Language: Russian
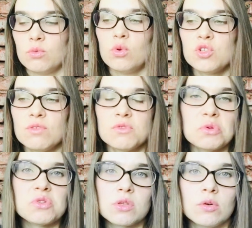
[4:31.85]
очень
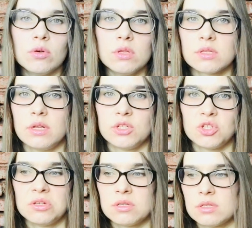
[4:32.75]
взрослый голос для
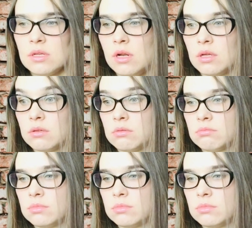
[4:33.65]
14 лет